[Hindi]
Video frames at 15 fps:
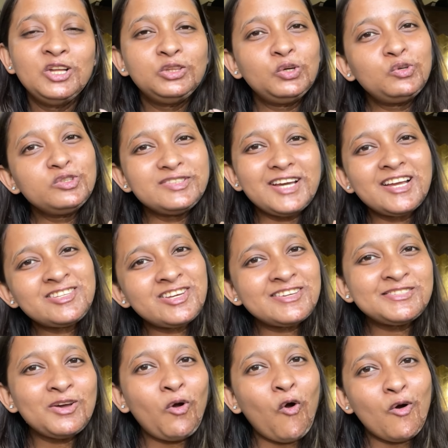तो कुछ अच्छा
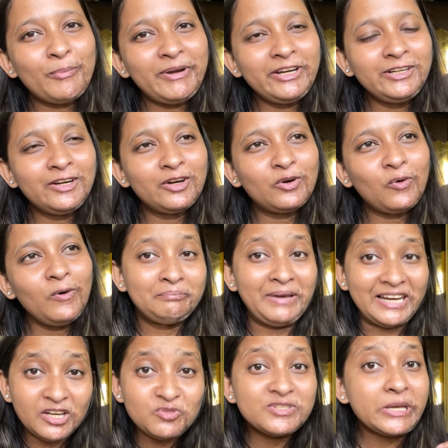सा कमेंट करो
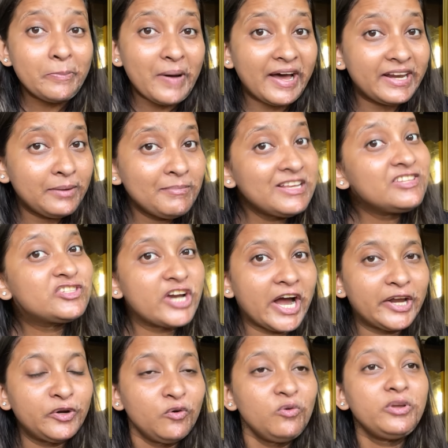पहले उसके बारे में
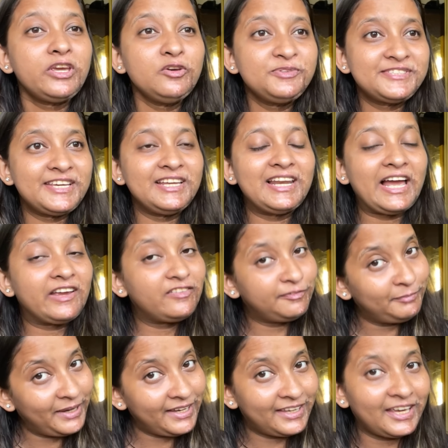जानो कि उसके लाइफ
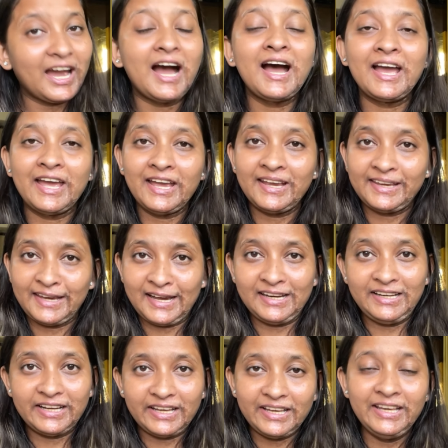में क्या है क्या
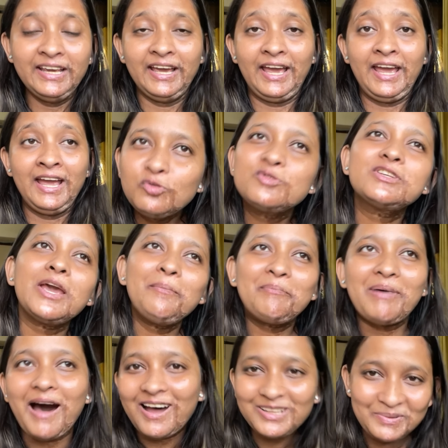नहीं है उसके
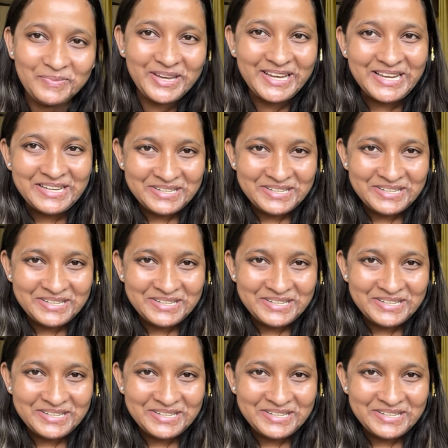बाद में